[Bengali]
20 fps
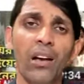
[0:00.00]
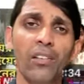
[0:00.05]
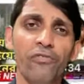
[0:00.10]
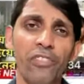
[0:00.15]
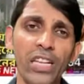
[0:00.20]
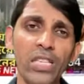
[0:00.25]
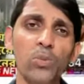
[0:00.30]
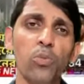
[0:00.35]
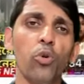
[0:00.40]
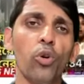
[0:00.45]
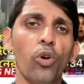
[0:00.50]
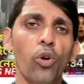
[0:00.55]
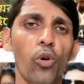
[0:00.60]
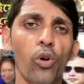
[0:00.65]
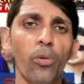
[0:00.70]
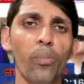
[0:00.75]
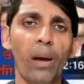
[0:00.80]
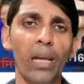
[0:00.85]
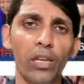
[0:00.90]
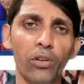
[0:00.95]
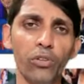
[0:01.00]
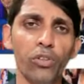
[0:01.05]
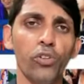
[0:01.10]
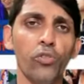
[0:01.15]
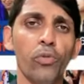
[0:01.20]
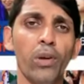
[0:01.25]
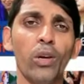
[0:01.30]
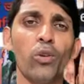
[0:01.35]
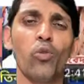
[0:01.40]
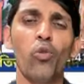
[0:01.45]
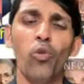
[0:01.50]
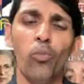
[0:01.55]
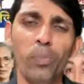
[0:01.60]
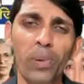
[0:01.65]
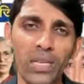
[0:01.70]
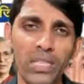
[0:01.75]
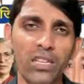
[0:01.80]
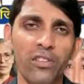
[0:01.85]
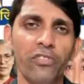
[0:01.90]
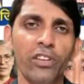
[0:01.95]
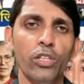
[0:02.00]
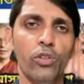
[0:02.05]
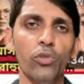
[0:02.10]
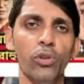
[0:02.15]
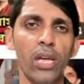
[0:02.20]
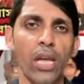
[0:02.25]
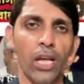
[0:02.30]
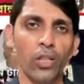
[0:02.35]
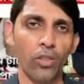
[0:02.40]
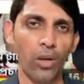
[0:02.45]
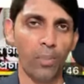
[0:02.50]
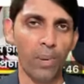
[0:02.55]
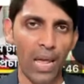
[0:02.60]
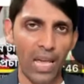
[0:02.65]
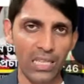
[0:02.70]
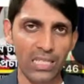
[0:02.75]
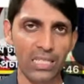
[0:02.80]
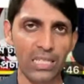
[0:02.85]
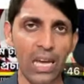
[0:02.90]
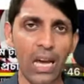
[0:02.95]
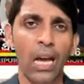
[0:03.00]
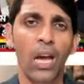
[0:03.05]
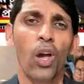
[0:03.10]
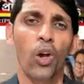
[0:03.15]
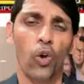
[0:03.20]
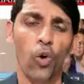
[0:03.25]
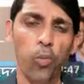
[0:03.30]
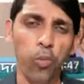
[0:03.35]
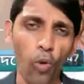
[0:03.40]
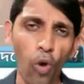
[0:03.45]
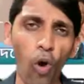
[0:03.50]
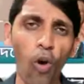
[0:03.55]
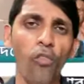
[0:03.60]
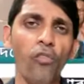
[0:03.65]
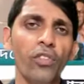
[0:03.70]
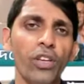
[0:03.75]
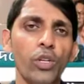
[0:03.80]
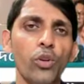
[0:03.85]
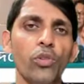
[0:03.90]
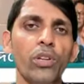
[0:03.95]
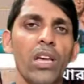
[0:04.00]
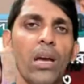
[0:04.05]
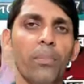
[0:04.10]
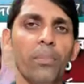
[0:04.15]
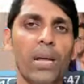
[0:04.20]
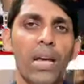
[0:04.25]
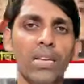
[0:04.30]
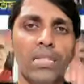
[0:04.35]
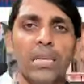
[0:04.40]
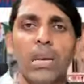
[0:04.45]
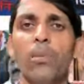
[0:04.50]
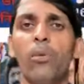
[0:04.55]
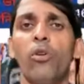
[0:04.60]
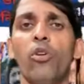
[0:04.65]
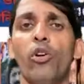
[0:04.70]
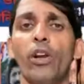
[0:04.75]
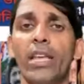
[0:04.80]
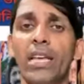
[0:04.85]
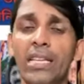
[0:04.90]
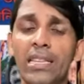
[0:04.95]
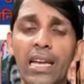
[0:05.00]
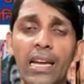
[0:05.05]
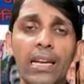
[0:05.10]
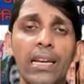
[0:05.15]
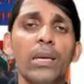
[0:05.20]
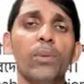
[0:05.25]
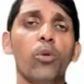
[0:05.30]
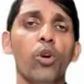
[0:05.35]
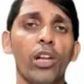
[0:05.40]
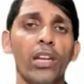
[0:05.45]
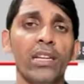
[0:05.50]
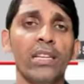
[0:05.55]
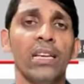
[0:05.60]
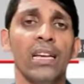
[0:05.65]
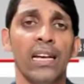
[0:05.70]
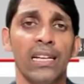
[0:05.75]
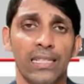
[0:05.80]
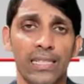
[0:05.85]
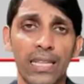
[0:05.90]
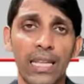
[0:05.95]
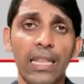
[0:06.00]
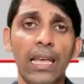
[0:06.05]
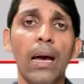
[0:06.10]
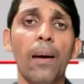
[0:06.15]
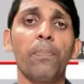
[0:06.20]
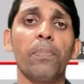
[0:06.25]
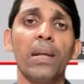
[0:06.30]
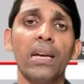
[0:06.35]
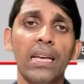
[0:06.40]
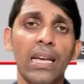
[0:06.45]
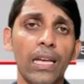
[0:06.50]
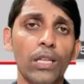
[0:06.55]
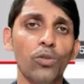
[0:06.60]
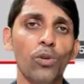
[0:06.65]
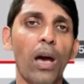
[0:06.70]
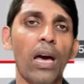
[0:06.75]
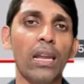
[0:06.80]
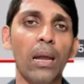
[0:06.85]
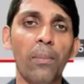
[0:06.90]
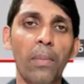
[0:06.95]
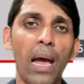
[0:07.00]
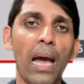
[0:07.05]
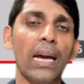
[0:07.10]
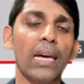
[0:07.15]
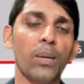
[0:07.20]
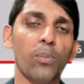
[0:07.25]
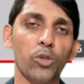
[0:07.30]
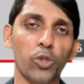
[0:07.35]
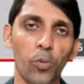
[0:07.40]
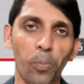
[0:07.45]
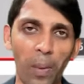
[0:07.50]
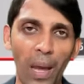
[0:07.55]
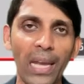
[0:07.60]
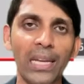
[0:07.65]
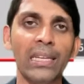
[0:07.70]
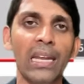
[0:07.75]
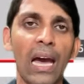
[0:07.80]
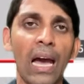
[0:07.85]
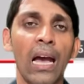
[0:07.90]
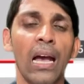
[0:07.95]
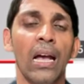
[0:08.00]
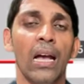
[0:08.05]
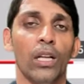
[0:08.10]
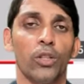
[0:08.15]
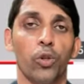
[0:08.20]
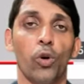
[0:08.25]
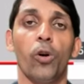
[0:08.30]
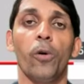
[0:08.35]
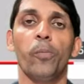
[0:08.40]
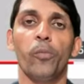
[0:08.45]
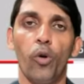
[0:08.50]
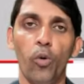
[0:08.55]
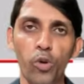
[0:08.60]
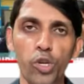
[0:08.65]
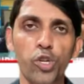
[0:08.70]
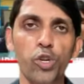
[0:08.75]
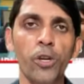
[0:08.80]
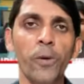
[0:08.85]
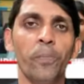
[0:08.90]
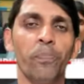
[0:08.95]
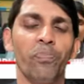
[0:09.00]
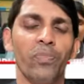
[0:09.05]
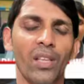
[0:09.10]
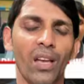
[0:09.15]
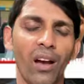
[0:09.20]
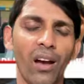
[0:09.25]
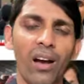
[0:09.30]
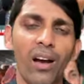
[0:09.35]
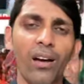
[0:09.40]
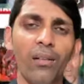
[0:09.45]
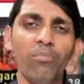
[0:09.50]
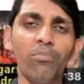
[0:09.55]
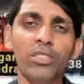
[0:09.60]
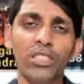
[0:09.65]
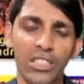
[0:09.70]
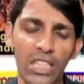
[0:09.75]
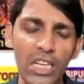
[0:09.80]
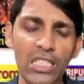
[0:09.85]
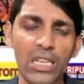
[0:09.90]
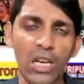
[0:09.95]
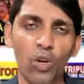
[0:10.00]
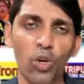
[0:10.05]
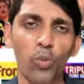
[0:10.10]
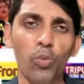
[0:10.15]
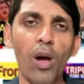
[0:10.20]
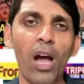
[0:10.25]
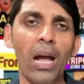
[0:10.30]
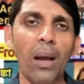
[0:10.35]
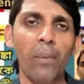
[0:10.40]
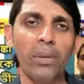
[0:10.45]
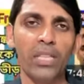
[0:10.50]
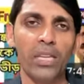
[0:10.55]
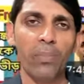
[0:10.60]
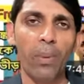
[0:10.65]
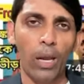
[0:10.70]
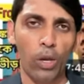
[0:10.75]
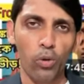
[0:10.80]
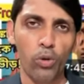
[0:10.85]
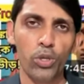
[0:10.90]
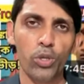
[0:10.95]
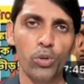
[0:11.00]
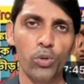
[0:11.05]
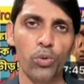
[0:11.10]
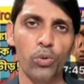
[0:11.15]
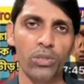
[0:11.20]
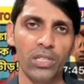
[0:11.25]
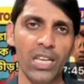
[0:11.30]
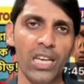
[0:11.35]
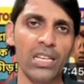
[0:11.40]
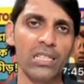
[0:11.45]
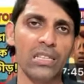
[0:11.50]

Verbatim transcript: ফেসবুক হোক বা ইউটিউবে খুব বেশি ভিডিও নিয়ে কিন্তু আমরা আসি না খুব কম ভিডিও নিয়ে আমরা আসি এবং অনেকেই দেখলেই বলেন যে দাদা আপনাকে কিন্তু আর আমরা আগের মতো পাই না তো অবশ্যই চেষ্টা করবো আগামী দিনে ভালো কিছু নিয়ে